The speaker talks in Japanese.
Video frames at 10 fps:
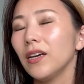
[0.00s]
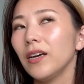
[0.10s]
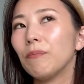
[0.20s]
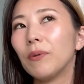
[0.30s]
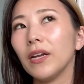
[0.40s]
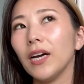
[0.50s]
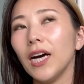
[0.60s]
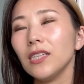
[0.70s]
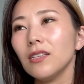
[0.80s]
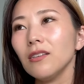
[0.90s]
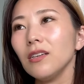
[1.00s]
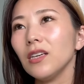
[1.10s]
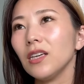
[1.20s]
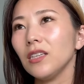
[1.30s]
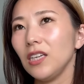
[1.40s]
やっぱり暑い
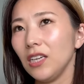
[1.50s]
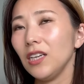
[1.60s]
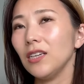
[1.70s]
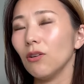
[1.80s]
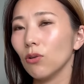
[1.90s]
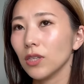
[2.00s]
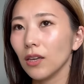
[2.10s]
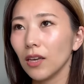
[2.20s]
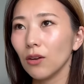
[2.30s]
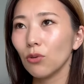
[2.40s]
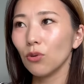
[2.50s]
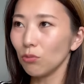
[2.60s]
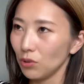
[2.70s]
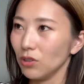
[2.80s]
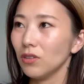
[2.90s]
日にお酒を飲
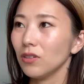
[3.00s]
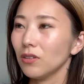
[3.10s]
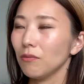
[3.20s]
む